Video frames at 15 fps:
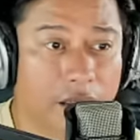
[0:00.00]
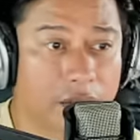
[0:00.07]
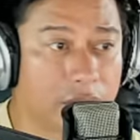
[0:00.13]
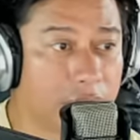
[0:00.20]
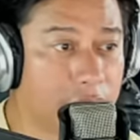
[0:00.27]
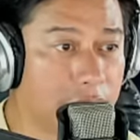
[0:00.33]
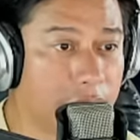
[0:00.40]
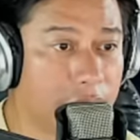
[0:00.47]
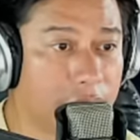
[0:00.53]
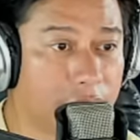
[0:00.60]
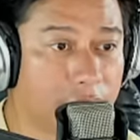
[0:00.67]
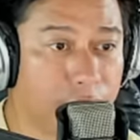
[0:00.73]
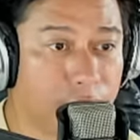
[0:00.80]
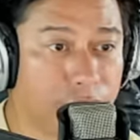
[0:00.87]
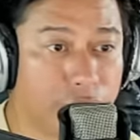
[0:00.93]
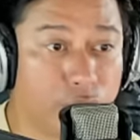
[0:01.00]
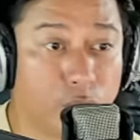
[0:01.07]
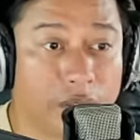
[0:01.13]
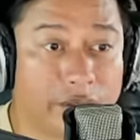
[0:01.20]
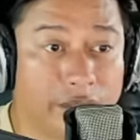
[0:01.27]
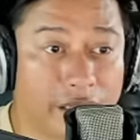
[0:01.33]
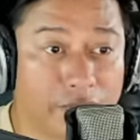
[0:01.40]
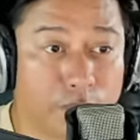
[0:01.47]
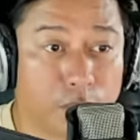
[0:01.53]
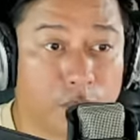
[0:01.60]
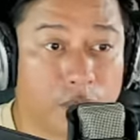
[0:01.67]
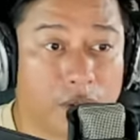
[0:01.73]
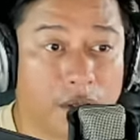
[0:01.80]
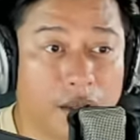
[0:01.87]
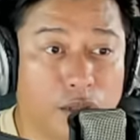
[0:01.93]
ah, nasa na? Fuel
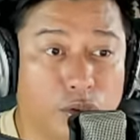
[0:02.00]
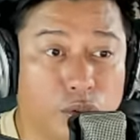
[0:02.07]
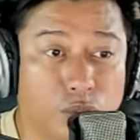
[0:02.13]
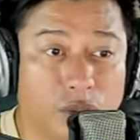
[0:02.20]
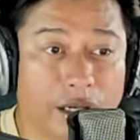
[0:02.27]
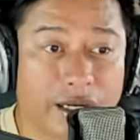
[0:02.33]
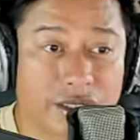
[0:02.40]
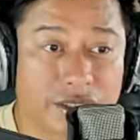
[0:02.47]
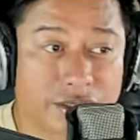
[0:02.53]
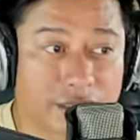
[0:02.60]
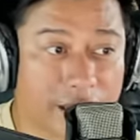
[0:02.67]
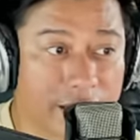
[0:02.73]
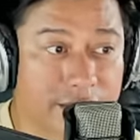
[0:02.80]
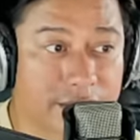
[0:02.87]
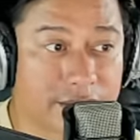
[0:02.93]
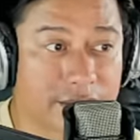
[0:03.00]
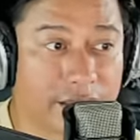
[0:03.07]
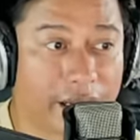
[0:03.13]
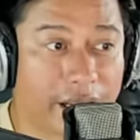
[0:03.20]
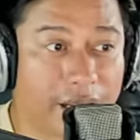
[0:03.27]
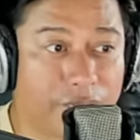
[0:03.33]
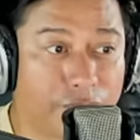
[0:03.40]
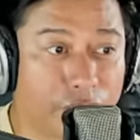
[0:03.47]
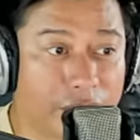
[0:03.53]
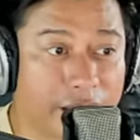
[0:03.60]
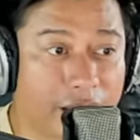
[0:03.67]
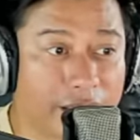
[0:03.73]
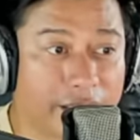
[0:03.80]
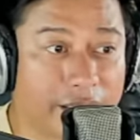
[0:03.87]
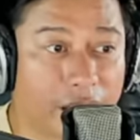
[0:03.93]
depot two large tanks. I have
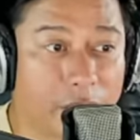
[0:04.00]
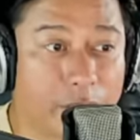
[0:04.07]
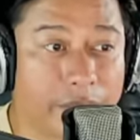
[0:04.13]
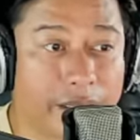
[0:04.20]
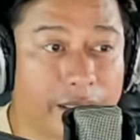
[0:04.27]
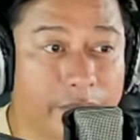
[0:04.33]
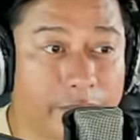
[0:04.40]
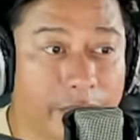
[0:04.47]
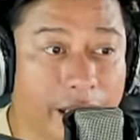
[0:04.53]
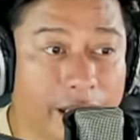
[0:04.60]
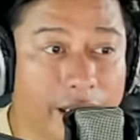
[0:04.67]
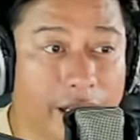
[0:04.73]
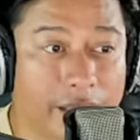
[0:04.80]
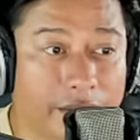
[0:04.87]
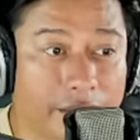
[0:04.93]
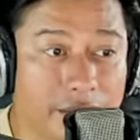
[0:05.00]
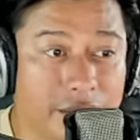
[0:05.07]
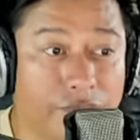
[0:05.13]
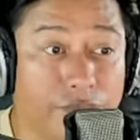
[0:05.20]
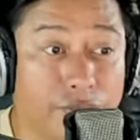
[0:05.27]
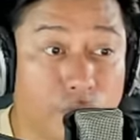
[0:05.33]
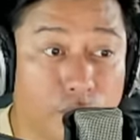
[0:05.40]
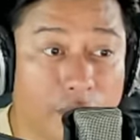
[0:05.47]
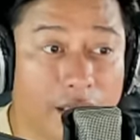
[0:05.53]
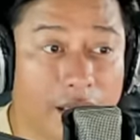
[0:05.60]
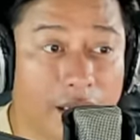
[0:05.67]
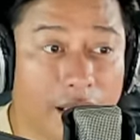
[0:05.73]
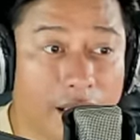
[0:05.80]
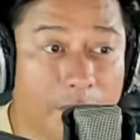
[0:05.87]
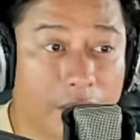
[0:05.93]
forgotten how many many liters of fuel,
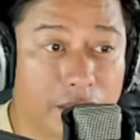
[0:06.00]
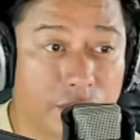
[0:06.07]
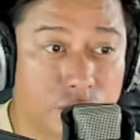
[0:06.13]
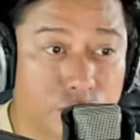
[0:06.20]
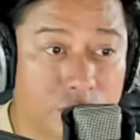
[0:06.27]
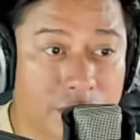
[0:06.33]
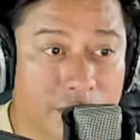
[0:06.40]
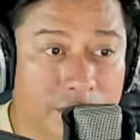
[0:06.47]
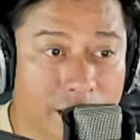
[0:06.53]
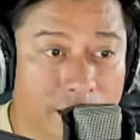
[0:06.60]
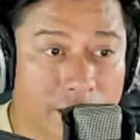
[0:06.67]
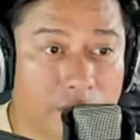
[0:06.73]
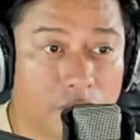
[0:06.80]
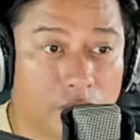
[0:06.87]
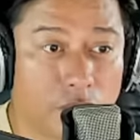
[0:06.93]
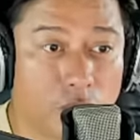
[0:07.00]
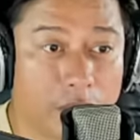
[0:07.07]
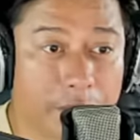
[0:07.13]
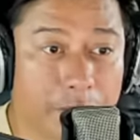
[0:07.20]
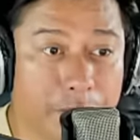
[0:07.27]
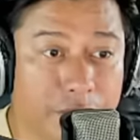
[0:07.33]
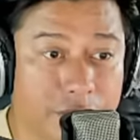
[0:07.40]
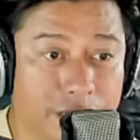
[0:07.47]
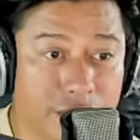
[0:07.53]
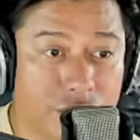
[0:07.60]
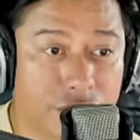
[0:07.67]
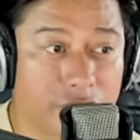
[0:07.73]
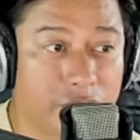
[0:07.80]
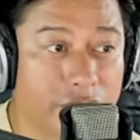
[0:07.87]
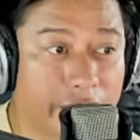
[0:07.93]
but huge tank will be
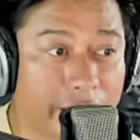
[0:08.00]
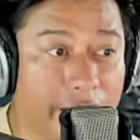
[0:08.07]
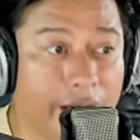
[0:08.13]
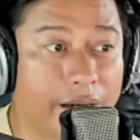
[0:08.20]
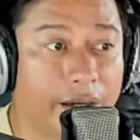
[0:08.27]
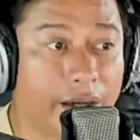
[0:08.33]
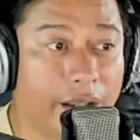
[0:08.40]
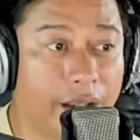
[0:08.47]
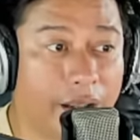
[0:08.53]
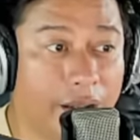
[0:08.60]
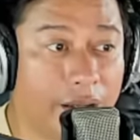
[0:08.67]
positioned there